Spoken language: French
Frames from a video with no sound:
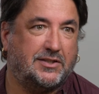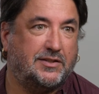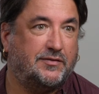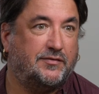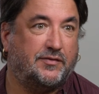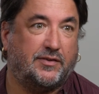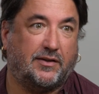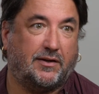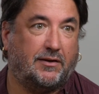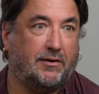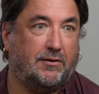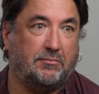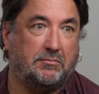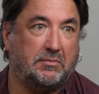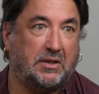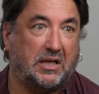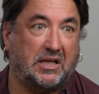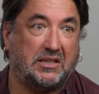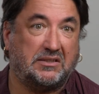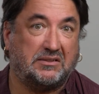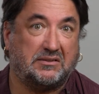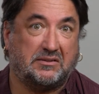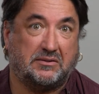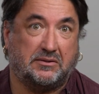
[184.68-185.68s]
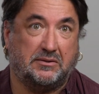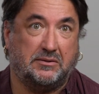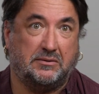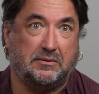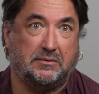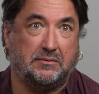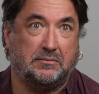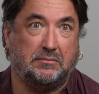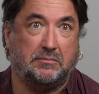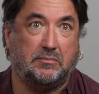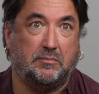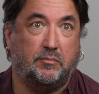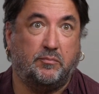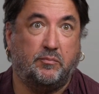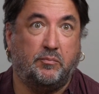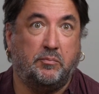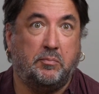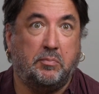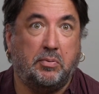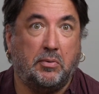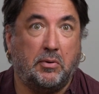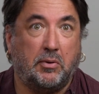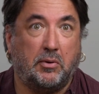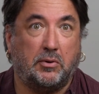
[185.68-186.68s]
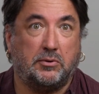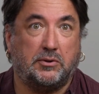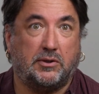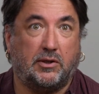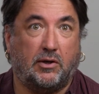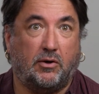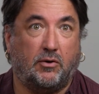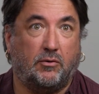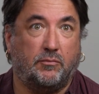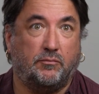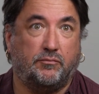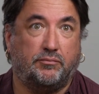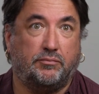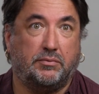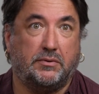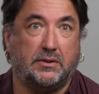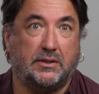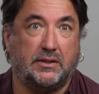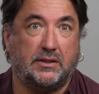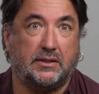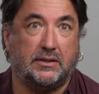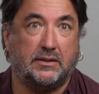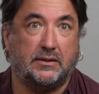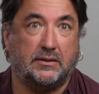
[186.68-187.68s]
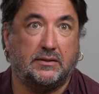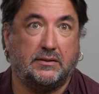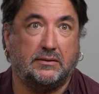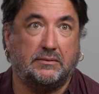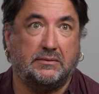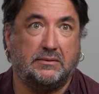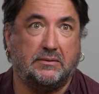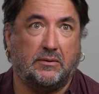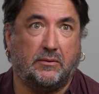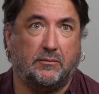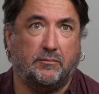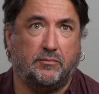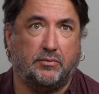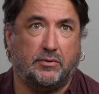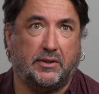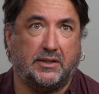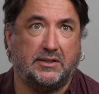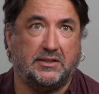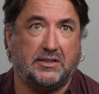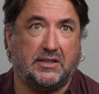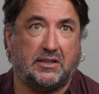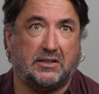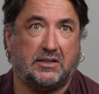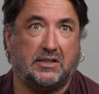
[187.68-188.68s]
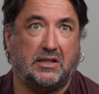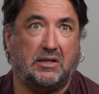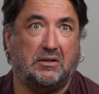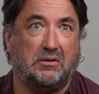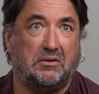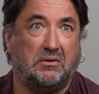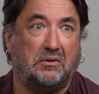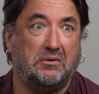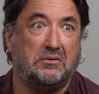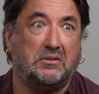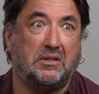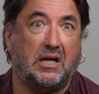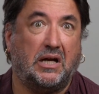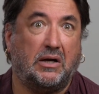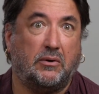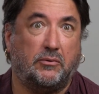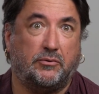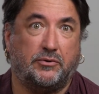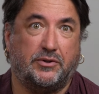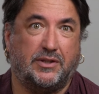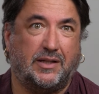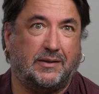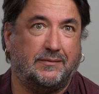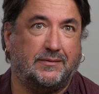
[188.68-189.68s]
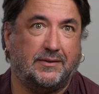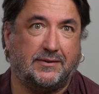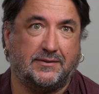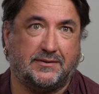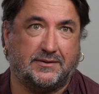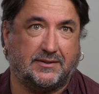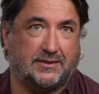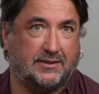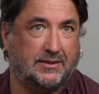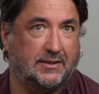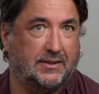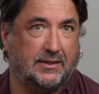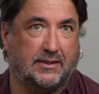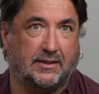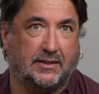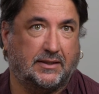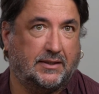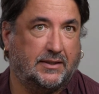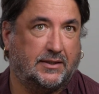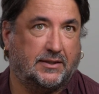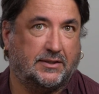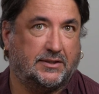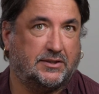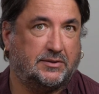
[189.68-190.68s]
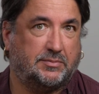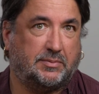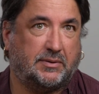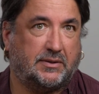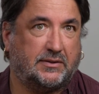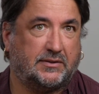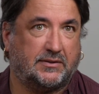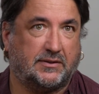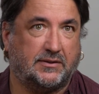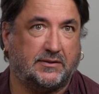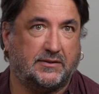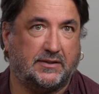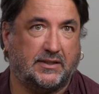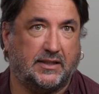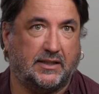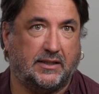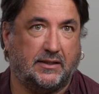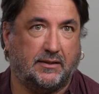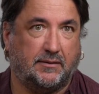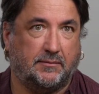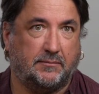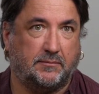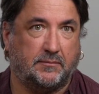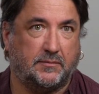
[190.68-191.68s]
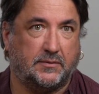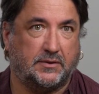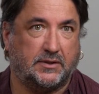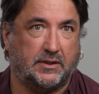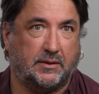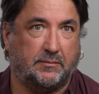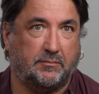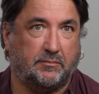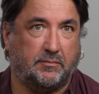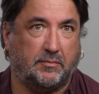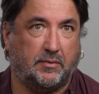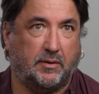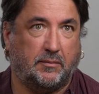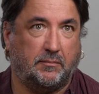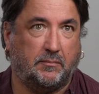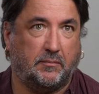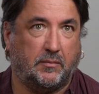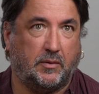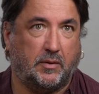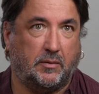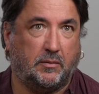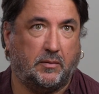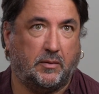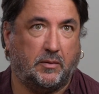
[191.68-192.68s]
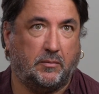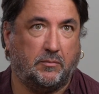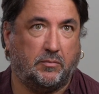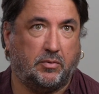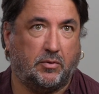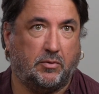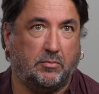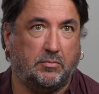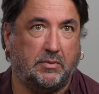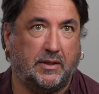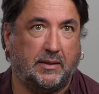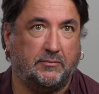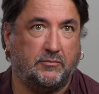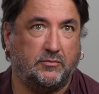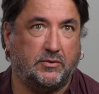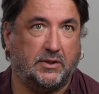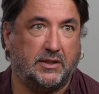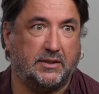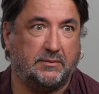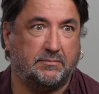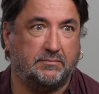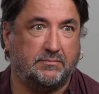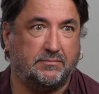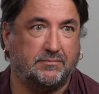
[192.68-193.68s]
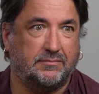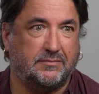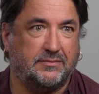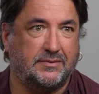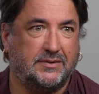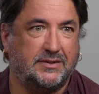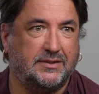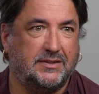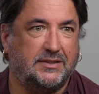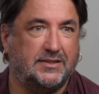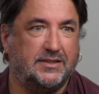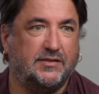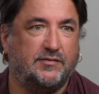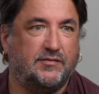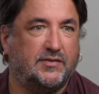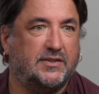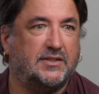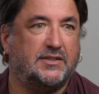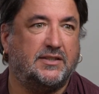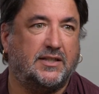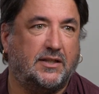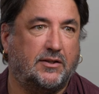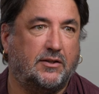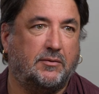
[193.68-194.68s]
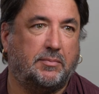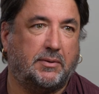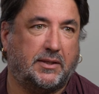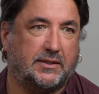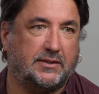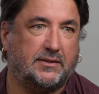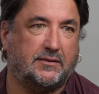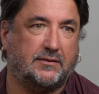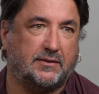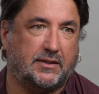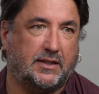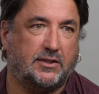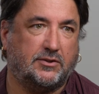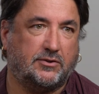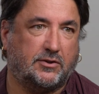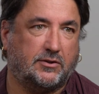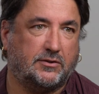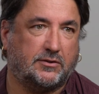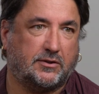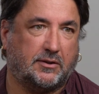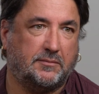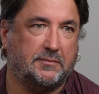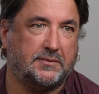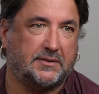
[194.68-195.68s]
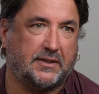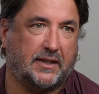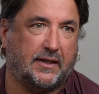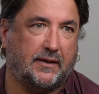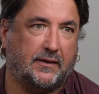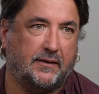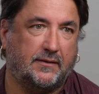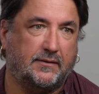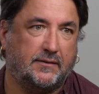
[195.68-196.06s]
différents, mais est-ce que pour autant on, on pourrait dire qu'il y a un retard ou une avance je pense que c'est euh, un, un problème où il est difficile de présenter les choses comme ça.